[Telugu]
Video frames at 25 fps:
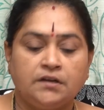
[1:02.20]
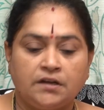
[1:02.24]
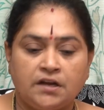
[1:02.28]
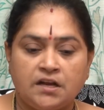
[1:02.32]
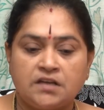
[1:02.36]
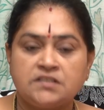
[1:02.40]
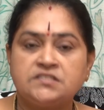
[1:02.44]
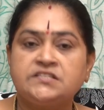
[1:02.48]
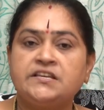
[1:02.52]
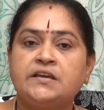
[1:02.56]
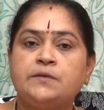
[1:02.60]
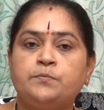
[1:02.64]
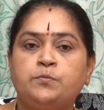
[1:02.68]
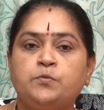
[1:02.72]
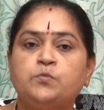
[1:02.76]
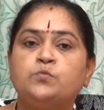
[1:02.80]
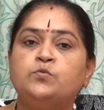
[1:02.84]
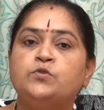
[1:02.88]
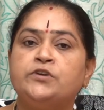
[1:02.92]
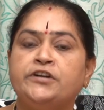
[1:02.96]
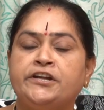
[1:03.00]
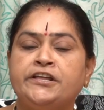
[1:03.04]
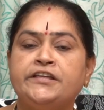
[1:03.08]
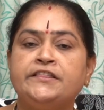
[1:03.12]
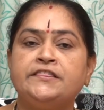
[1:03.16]
కాసేపు
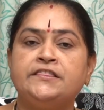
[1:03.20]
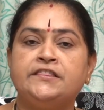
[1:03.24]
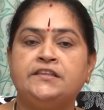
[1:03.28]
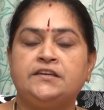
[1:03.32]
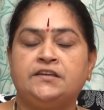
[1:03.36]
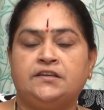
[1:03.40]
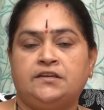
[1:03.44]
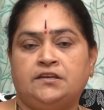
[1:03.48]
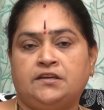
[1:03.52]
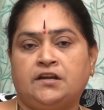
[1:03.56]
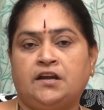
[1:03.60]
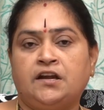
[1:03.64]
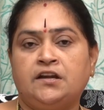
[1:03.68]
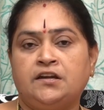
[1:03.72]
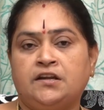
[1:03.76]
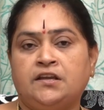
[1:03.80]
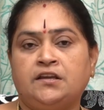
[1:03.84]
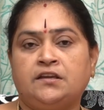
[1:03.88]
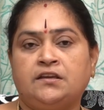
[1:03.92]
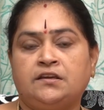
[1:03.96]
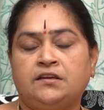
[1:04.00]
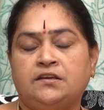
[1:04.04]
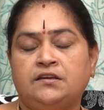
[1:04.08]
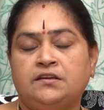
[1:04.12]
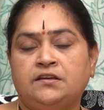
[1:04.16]
ఉండింది
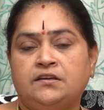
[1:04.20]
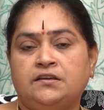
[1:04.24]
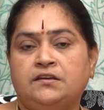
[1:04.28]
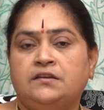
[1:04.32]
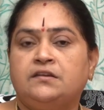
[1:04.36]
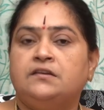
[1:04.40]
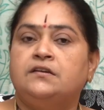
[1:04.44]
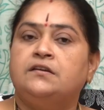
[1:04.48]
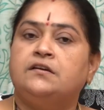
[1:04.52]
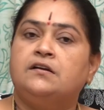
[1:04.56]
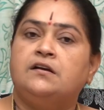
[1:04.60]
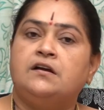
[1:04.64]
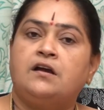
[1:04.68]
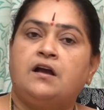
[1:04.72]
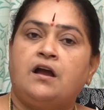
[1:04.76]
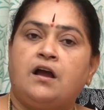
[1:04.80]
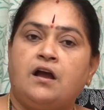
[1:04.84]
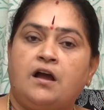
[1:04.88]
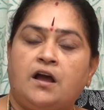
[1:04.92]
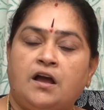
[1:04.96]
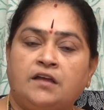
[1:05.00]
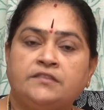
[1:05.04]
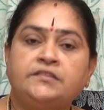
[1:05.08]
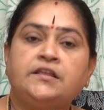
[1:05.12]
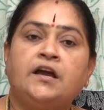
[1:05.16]
అంటే
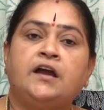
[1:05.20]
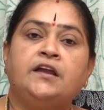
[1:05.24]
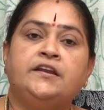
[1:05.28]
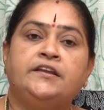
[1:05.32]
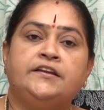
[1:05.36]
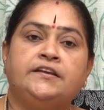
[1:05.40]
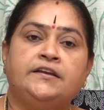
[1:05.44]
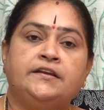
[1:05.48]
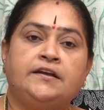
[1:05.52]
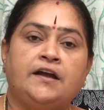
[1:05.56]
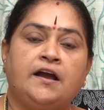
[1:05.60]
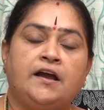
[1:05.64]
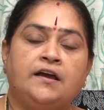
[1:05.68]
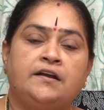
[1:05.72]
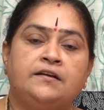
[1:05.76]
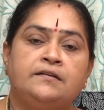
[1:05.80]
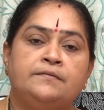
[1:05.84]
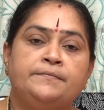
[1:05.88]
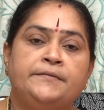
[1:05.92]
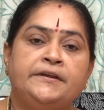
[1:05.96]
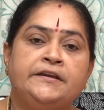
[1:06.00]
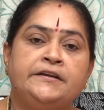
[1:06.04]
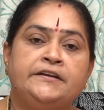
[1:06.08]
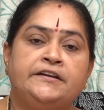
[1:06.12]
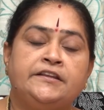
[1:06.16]
దానికి
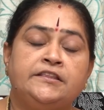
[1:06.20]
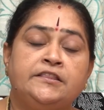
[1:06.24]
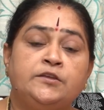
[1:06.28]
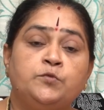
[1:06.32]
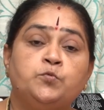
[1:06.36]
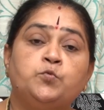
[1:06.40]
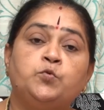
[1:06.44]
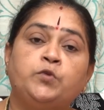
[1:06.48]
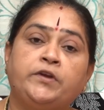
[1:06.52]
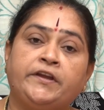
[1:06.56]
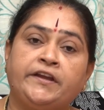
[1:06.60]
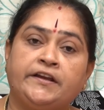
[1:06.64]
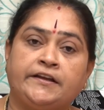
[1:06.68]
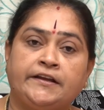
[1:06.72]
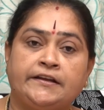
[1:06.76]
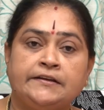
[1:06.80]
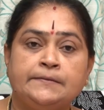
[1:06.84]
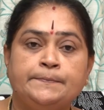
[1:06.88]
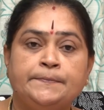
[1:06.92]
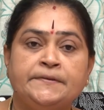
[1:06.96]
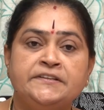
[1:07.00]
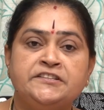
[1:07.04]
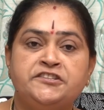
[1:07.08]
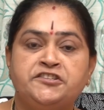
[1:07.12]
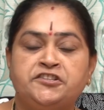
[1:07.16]
కారణం ఏంటిది ఊరికే
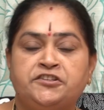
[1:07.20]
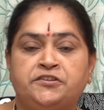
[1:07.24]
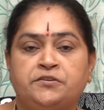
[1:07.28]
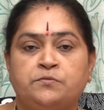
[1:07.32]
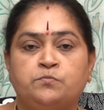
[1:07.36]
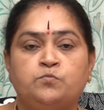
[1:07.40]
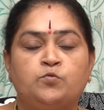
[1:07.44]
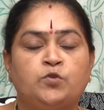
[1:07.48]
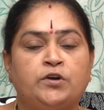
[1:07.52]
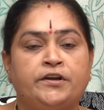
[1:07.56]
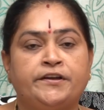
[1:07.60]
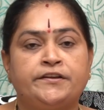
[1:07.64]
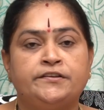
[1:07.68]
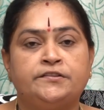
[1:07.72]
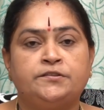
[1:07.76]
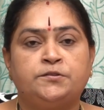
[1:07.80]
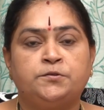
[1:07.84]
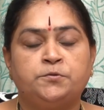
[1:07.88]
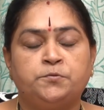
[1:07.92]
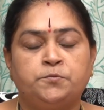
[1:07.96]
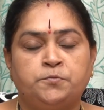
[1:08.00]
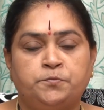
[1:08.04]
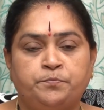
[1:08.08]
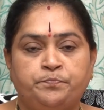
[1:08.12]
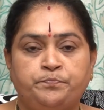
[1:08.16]
కనిపించటం ఒక
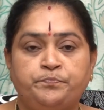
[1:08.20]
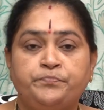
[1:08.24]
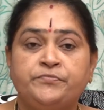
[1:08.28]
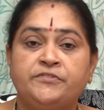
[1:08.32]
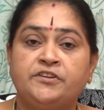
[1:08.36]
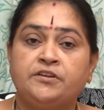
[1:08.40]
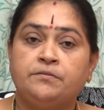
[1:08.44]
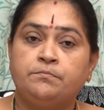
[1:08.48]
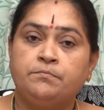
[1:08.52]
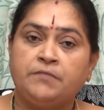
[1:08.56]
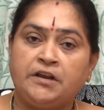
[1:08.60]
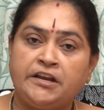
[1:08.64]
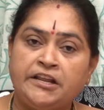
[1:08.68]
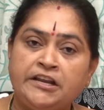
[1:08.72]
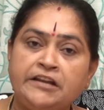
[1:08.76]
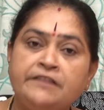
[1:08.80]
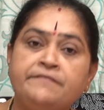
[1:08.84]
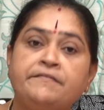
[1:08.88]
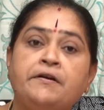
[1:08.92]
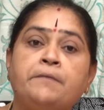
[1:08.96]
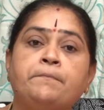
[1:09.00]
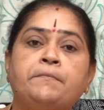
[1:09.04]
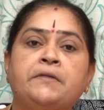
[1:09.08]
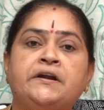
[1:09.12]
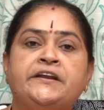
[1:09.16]
ఎత్తు మనల్ని
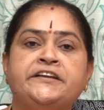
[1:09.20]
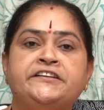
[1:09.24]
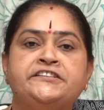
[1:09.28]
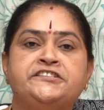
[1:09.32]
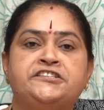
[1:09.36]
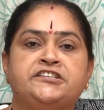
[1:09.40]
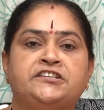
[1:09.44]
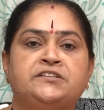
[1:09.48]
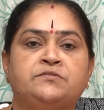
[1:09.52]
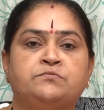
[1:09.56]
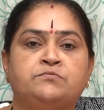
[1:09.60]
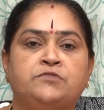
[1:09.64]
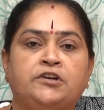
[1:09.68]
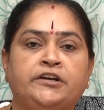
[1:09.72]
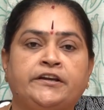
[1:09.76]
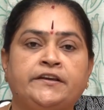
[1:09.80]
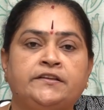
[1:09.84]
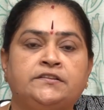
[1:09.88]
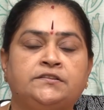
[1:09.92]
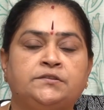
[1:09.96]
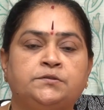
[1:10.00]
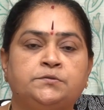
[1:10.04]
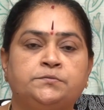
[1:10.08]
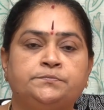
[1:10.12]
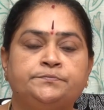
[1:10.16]
వెంబడించడం ఒక
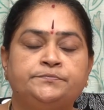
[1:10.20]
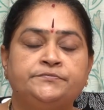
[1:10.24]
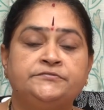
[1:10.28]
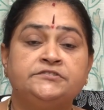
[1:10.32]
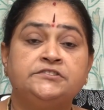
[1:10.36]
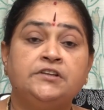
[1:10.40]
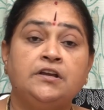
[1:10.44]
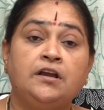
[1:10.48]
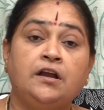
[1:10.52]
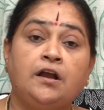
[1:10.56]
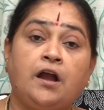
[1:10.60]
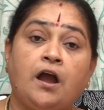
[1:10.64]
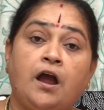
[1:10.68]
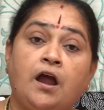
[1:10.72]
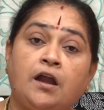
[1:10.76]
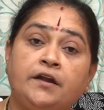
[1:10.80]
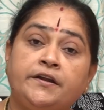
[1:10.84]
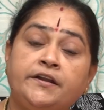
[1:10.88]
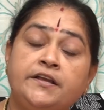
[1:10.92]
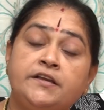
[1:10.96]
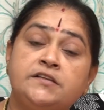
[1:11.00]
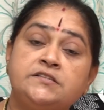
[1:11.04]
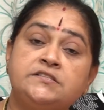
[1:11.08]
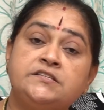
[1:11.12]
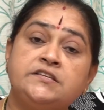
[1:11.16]
ఎత్తు
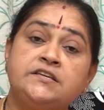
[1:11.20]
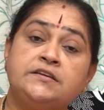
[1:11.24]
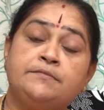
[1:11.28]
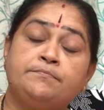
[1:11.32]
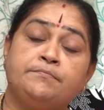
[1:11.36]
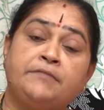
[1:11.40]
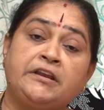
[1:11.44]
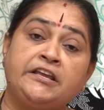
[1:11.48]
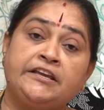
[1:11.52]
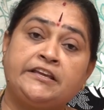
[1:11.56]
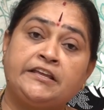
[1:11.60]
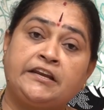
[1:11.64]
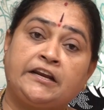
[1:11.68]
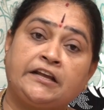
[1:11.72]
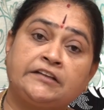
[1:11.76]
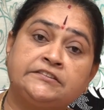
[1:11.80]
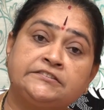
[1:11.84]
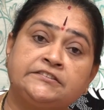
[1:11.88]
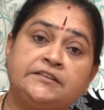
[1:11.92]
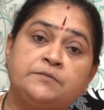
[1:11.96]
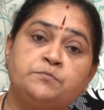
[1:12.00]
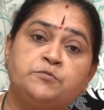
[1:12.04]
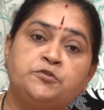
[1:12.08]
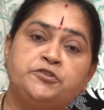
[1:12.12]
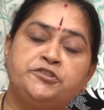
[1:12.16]
కాటేసి మనకి
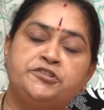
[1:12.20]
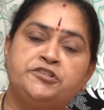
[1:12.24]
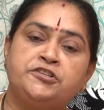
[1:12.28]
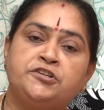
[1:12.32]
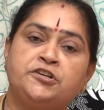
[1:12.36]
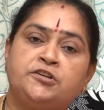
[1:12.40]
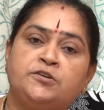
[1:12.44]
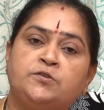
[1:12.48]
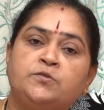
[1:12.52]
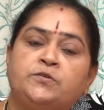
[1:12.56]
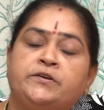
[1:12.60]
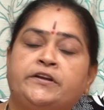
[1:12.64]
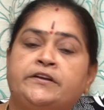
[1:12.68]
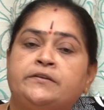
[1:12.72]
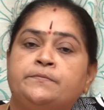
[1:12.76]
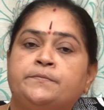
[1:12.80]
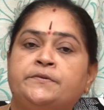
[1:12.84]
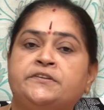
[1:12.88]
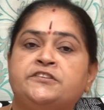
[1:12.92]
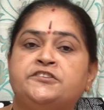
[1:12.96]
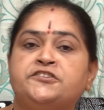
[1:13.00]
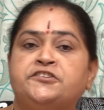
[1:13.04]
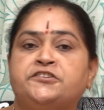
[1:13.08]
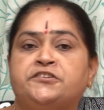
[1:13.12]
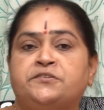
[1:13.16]
రక్తం వచ్చినట్లు
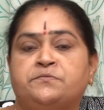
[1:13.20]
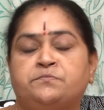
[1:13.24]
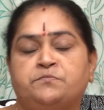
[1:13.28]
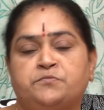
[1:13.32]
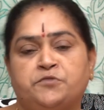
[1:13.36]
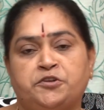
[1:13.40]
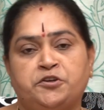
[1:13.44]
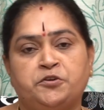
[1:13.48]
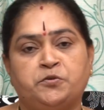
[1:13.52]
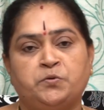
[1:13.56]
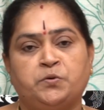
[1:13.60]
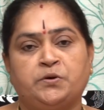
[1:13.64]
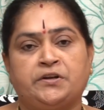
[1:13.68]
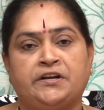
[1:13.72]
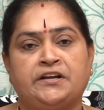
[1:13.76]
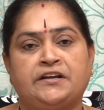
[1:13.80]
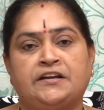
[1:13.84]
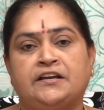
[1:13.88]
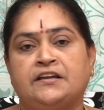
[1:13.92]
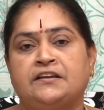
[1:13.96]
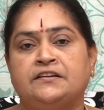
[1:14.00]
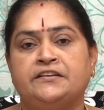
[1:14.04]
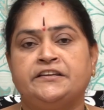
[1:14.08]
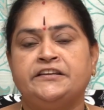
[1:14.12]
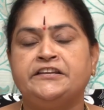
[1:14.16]
కనిపించటం ఇంకొక
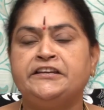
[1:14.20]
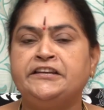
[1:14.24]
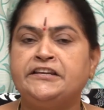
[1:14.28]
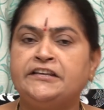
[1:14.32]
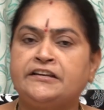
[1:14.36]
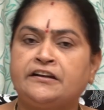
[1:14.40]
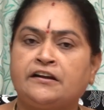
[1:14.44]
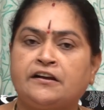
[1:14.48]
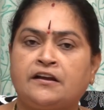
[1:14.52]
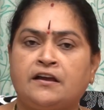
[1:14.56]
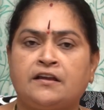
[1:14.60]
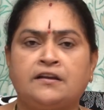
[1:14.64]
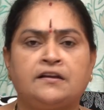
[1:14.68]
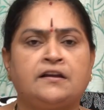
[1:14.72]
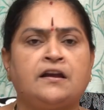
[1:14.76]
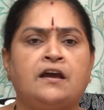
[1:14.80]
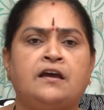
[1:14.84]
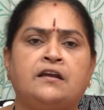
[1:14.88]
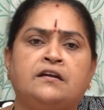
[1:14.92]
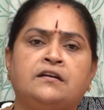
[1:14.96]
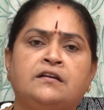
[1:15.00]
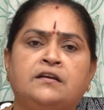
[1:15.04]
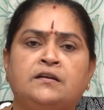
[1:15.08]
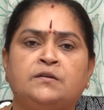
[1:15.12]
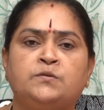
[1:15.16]
రకాల ఇన్ని రకాల
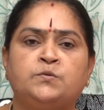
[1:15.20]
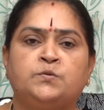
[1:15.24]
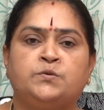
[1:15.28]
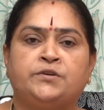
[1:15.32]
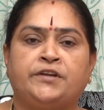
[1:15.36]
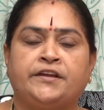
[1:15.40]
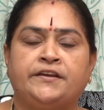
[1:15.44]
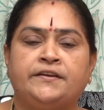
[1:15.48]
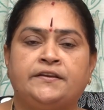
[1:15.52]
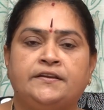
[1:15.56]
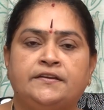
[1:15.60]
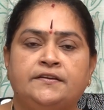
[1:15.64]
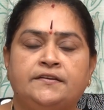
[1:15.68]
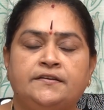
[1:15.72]
కారణాలు ఉంటాయి